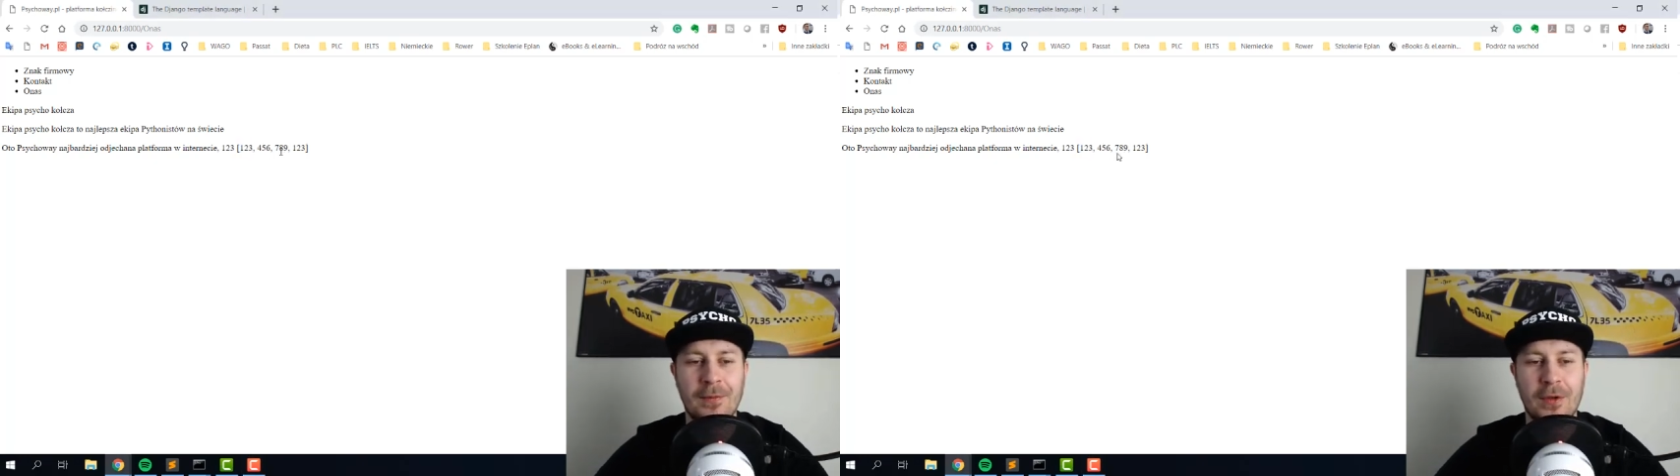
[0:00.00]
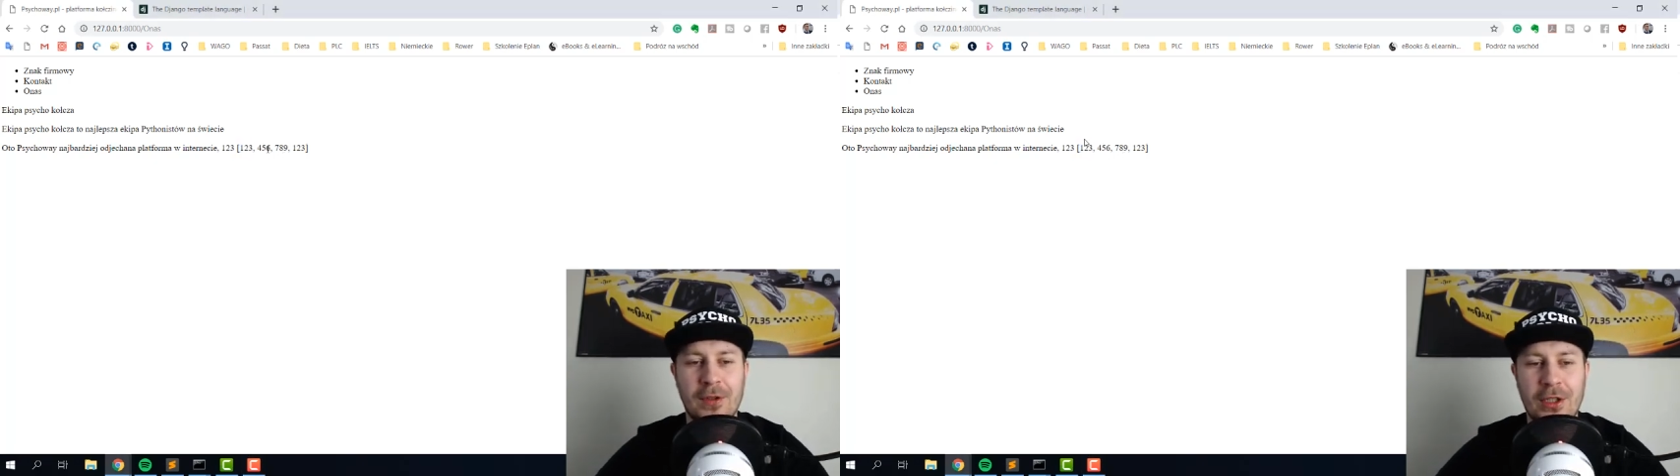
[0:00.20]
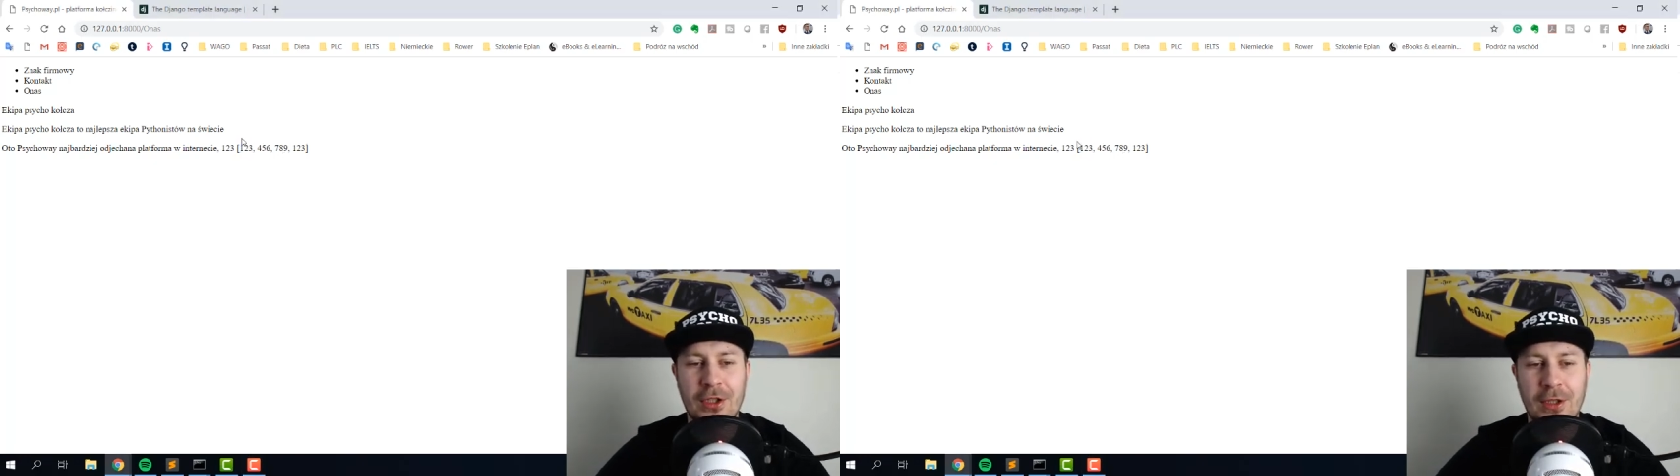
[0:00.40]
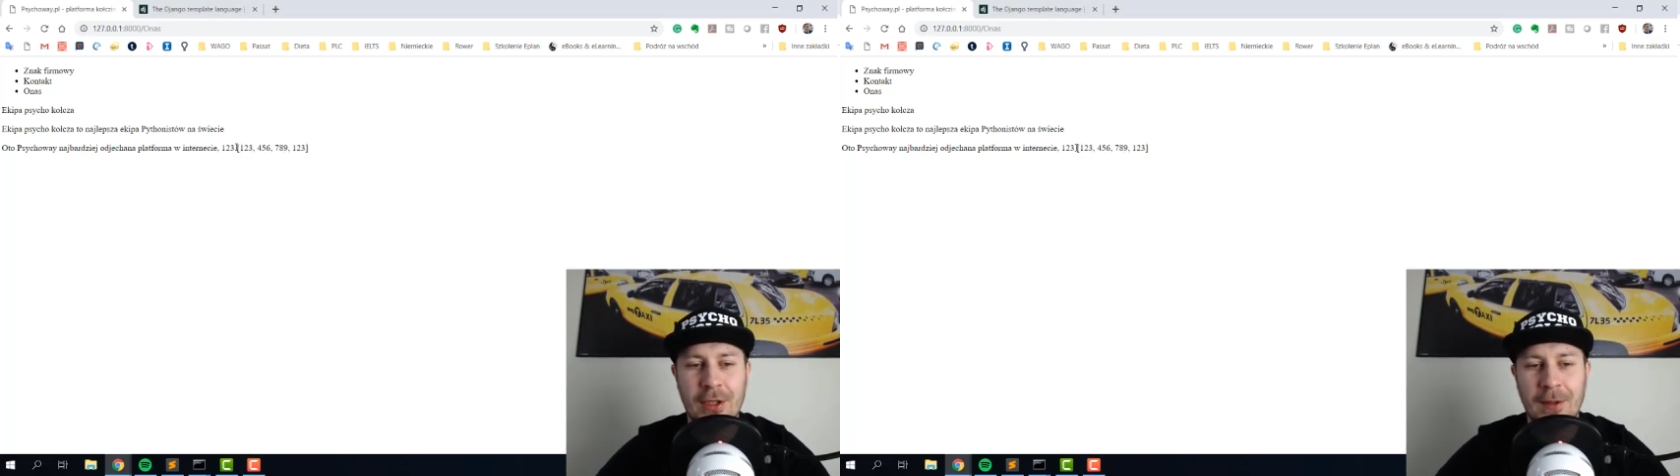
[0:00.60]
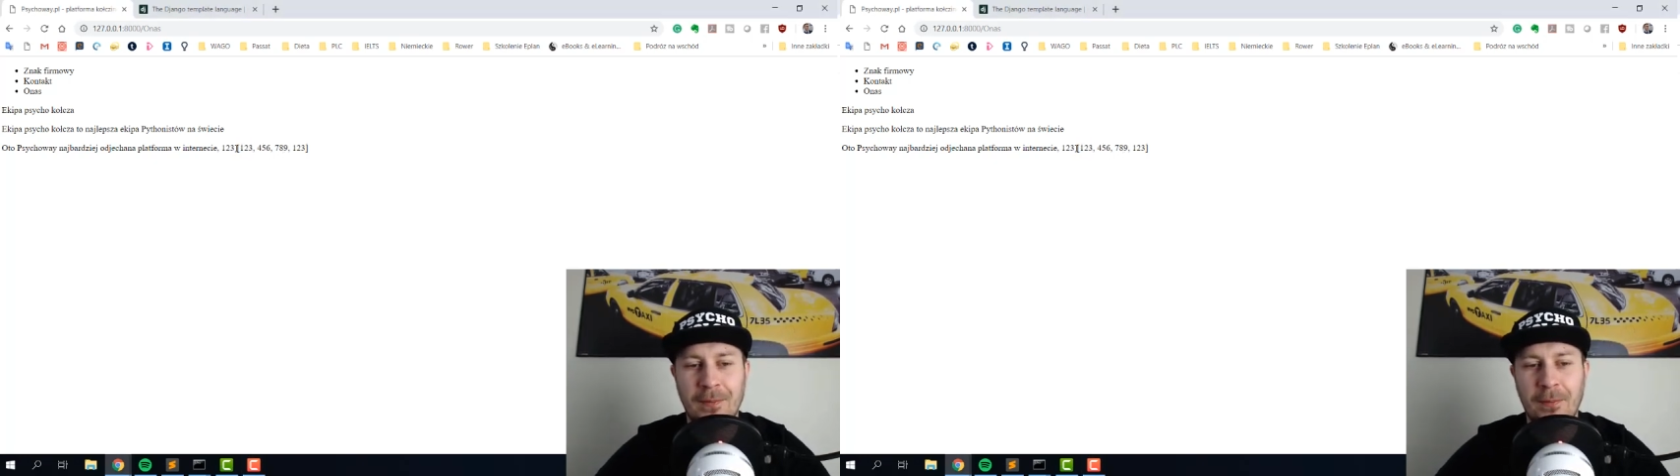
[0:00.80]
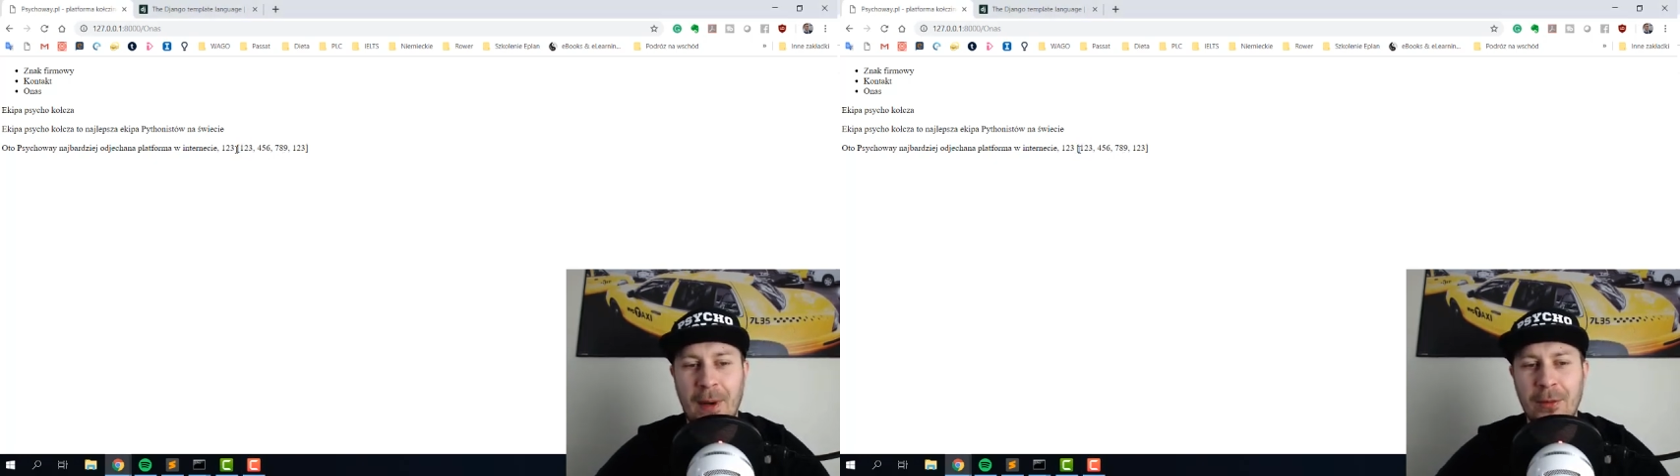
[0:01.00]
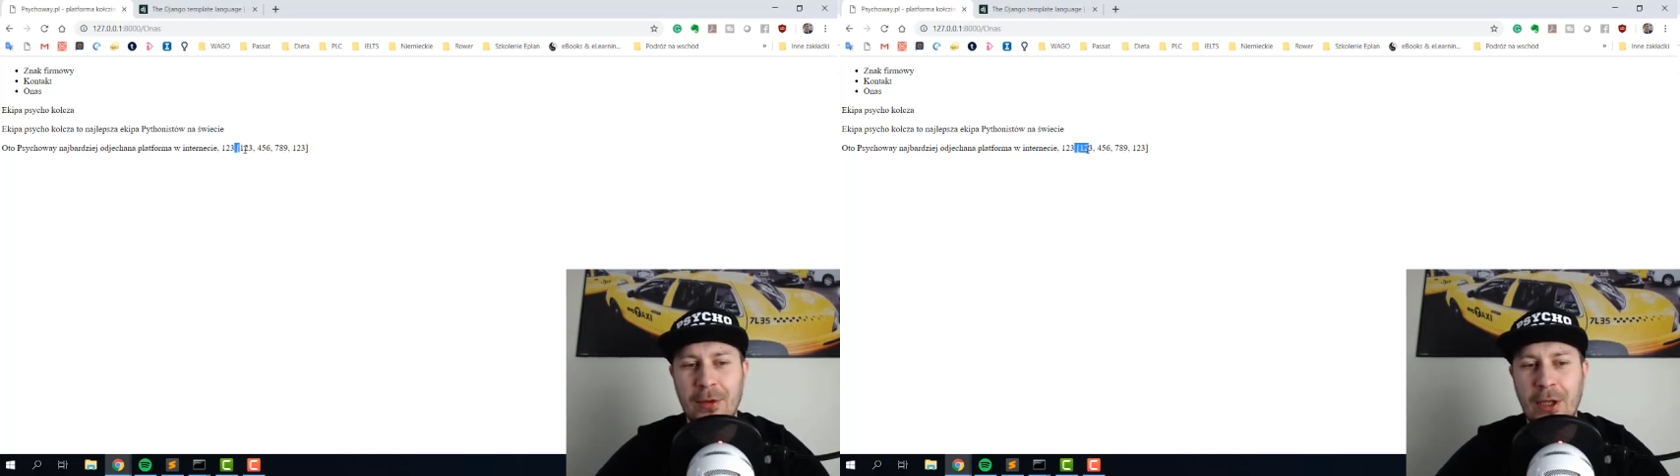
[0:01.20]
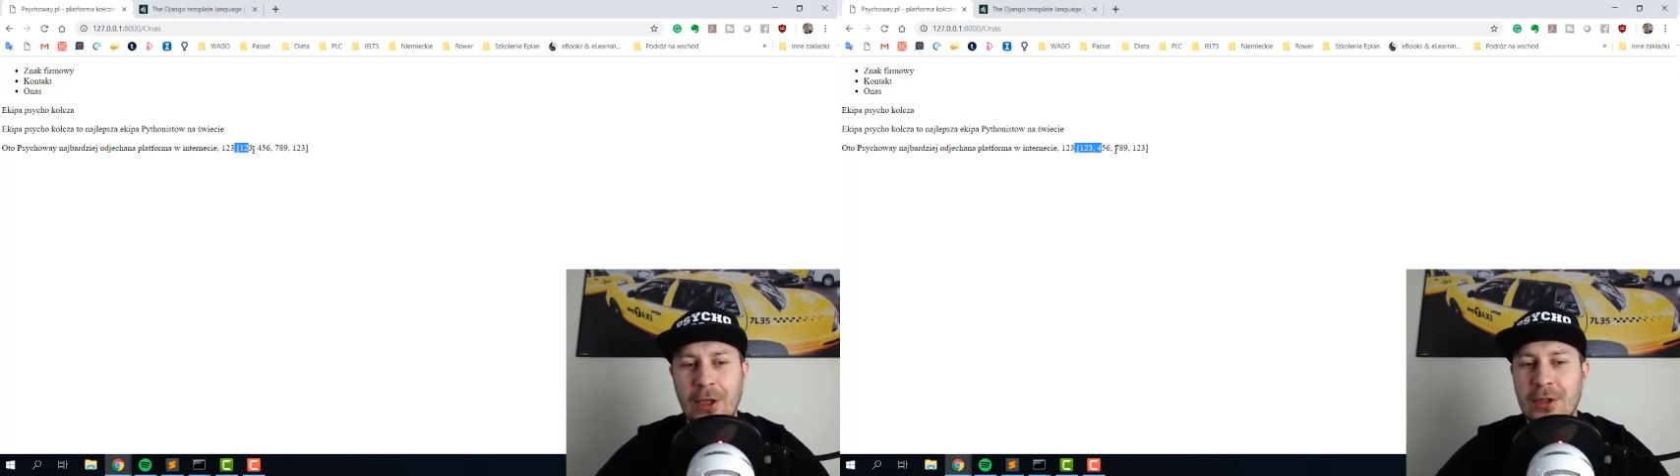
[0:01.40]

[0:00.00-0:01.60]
To znaczy, mamy tutaj